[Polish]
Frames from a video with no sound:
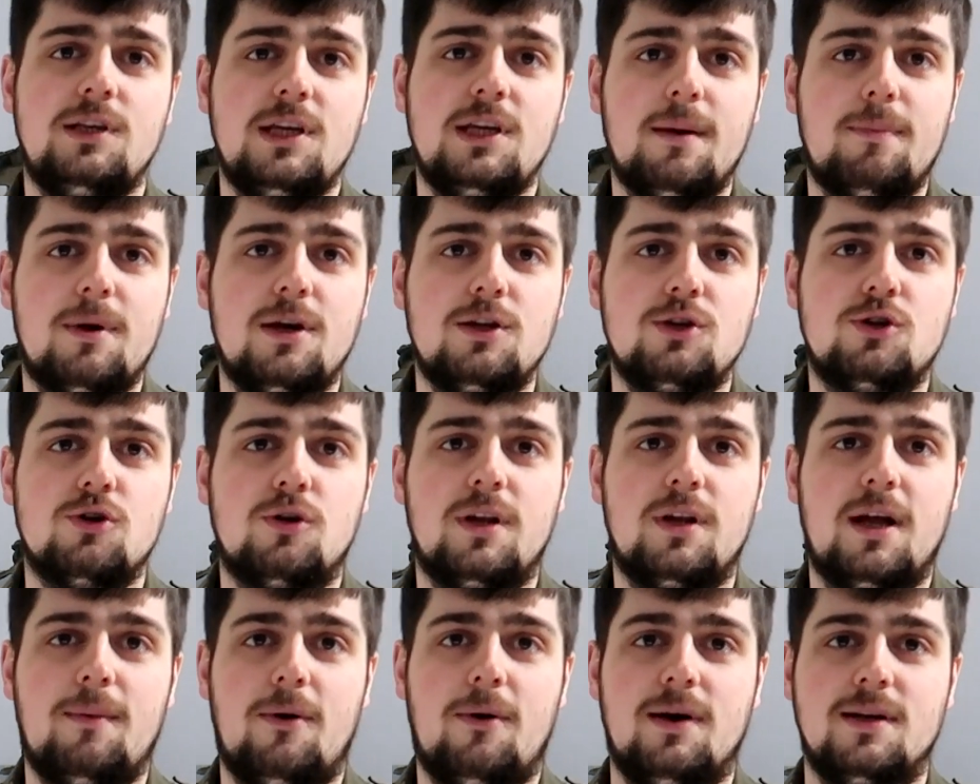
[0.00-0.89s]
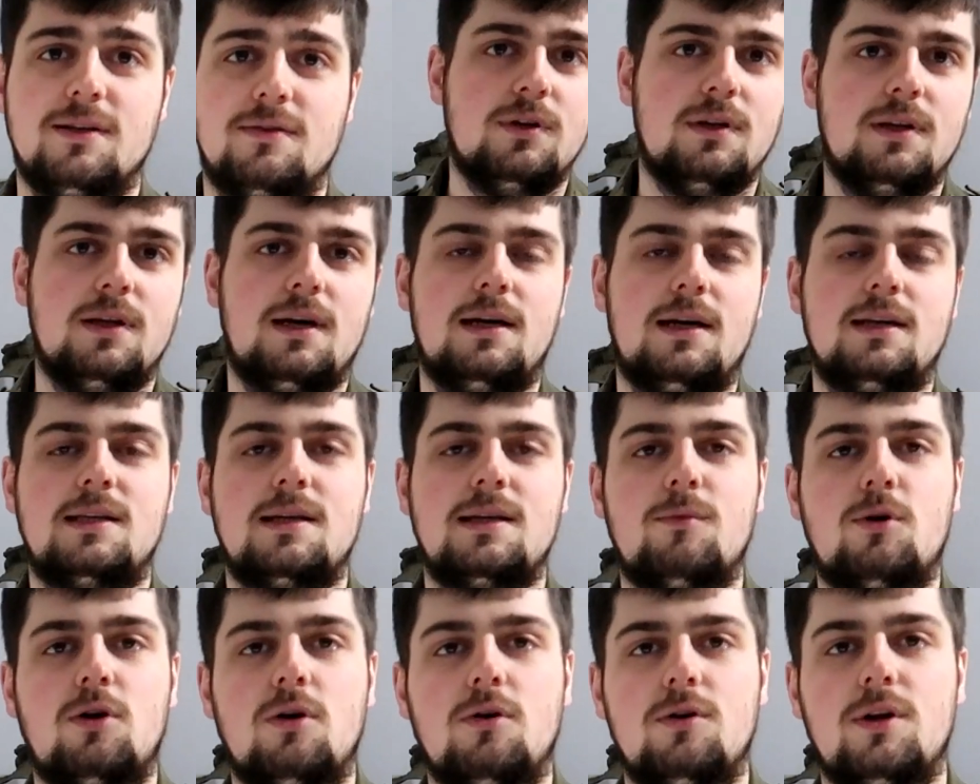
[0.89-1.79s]
nie będzie ona mała. Na
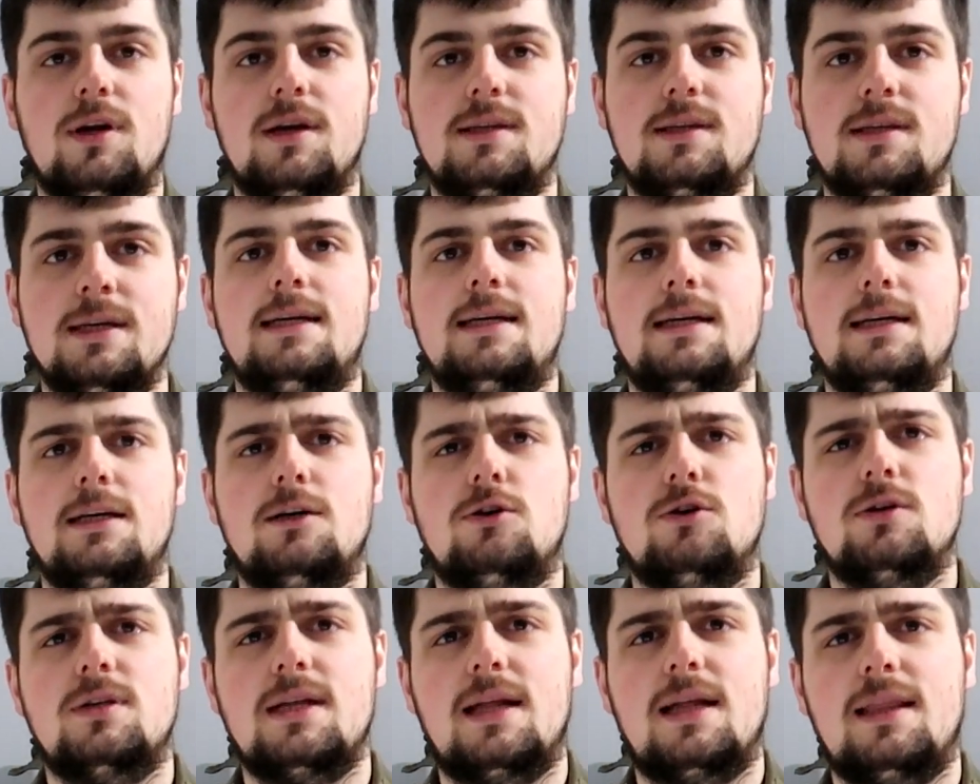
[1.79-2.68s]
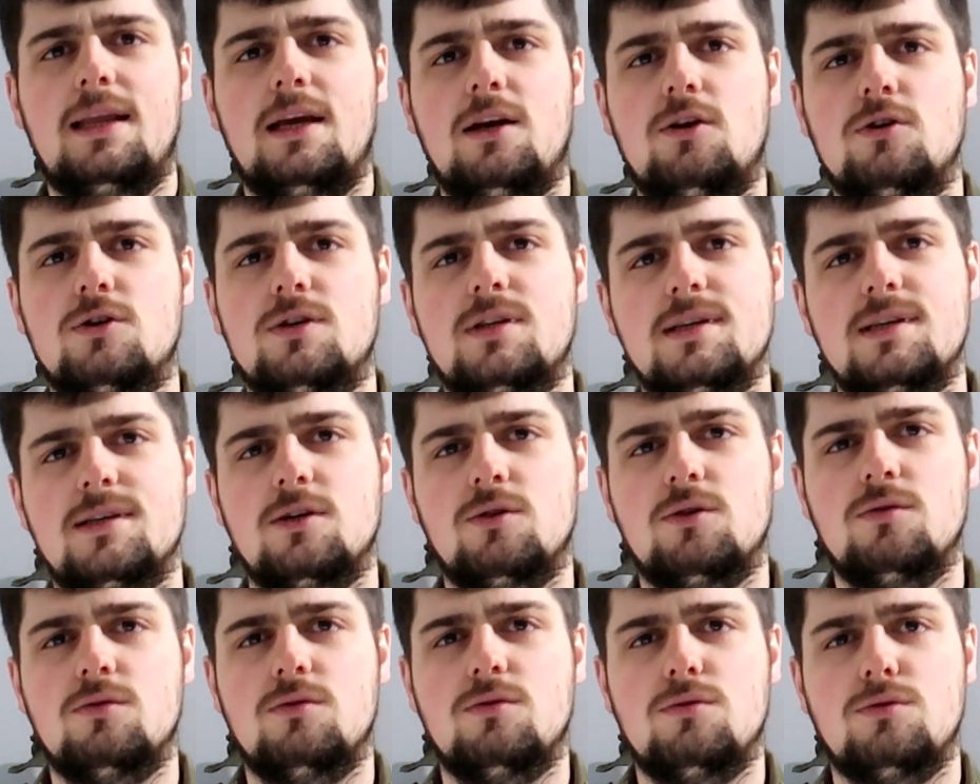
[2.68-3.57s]
sam koniec e, ostatniego
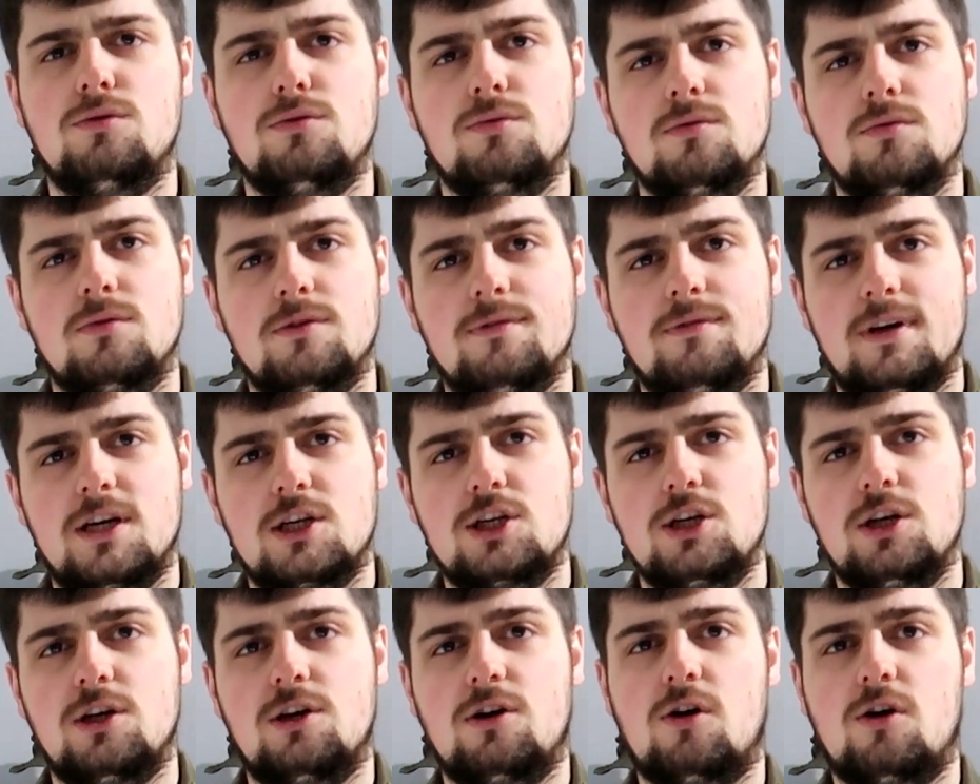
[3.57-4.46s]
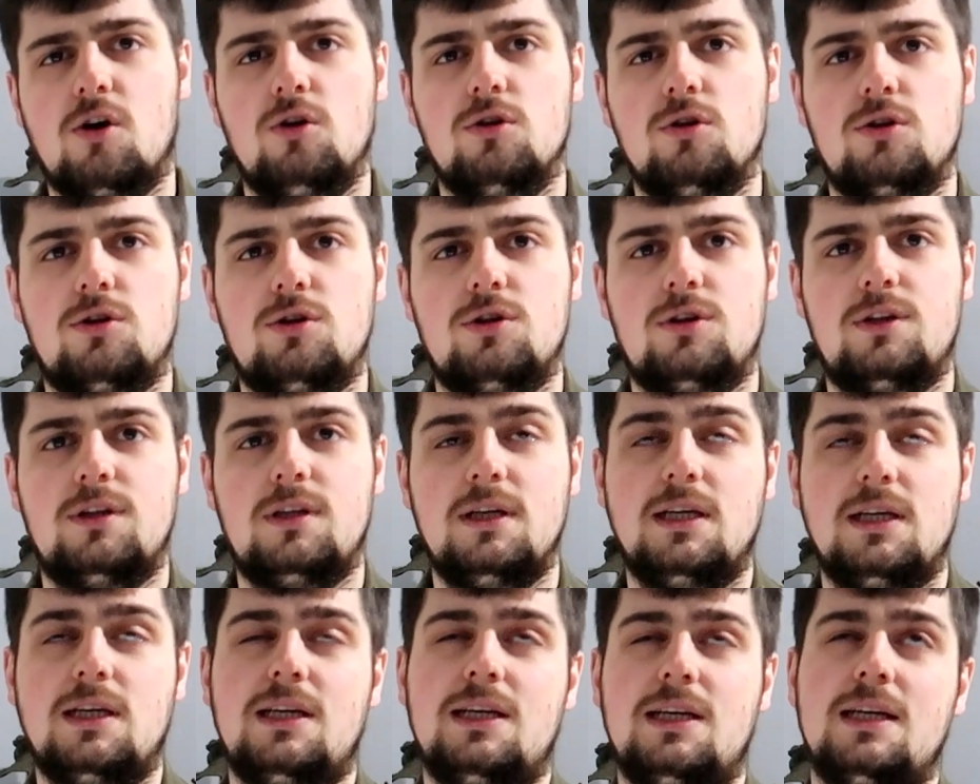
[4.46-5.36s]
sezonu waszych kont
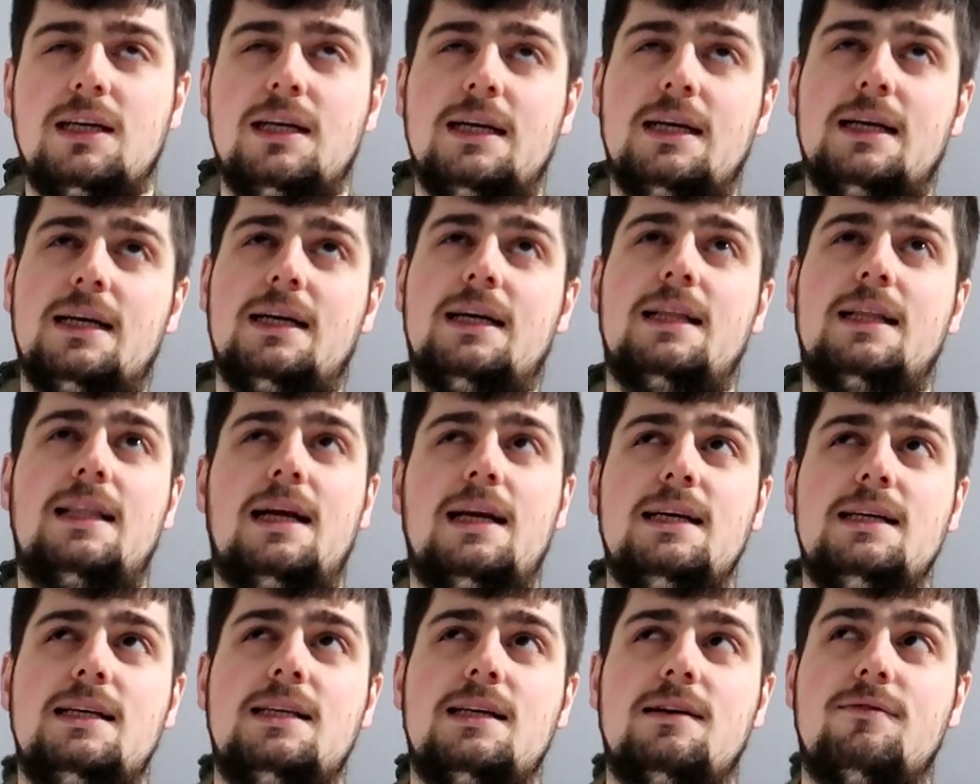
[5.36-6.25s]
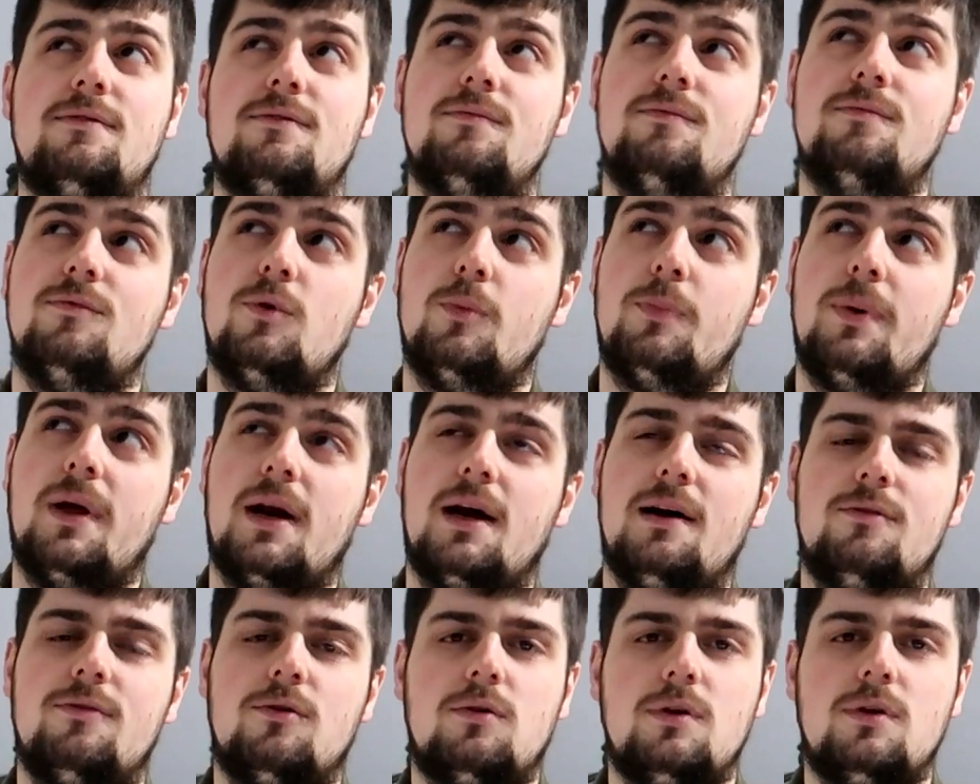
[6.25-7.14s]
tych ta lista
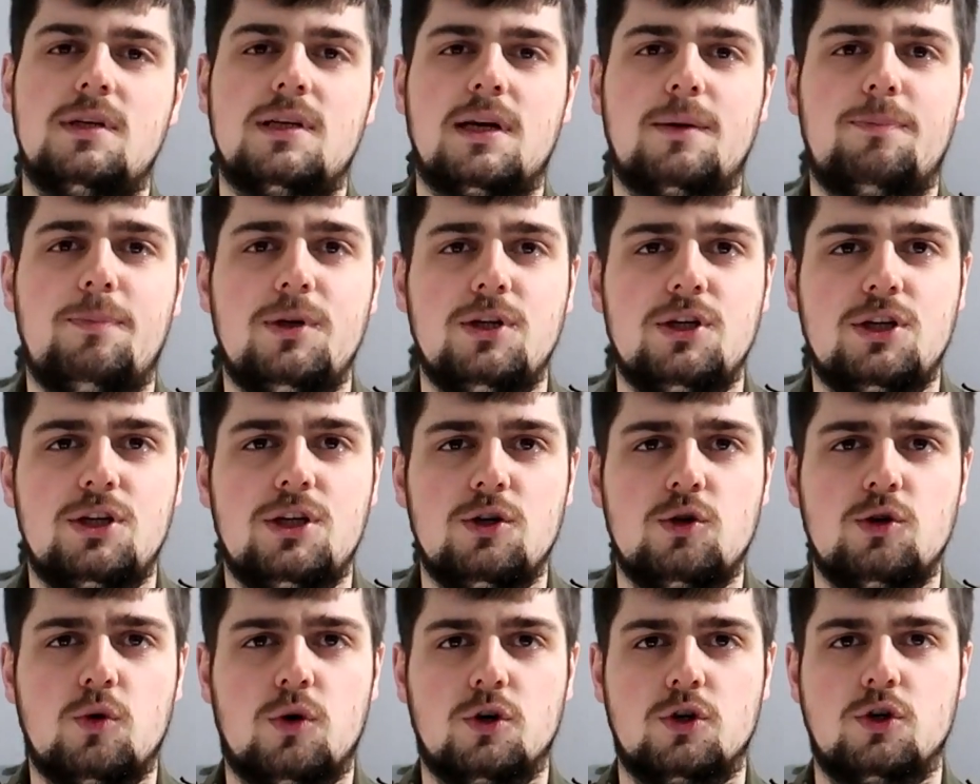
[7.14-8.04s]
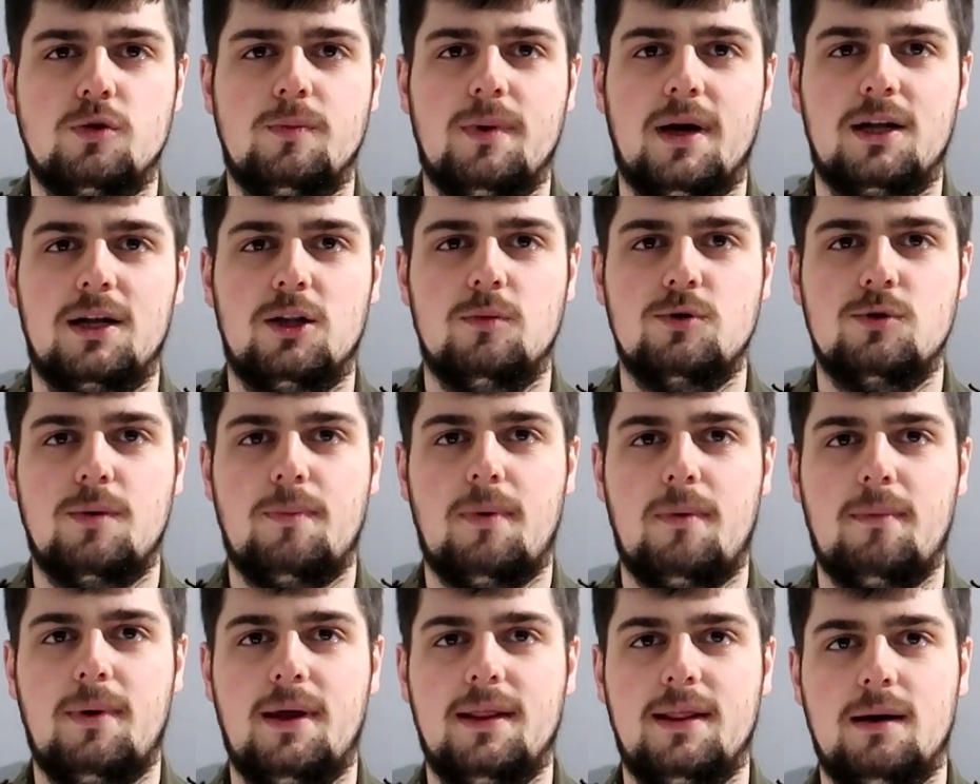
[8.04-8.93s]
opierała w okolicach 50 osób, jak dobrze
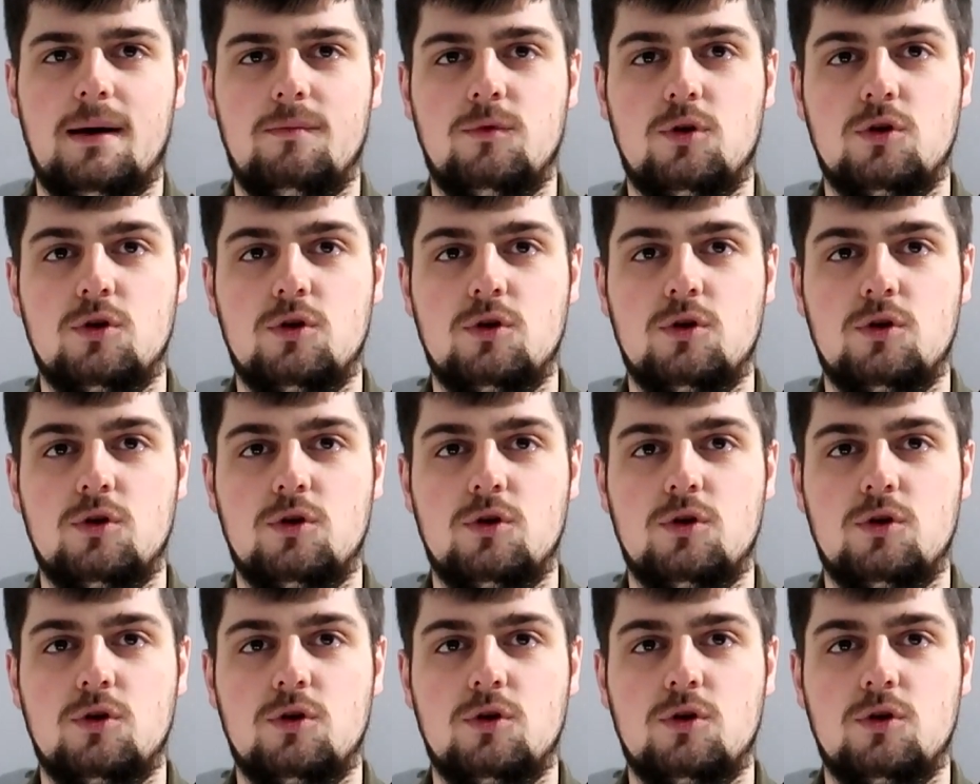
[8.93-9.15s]
pamiętam.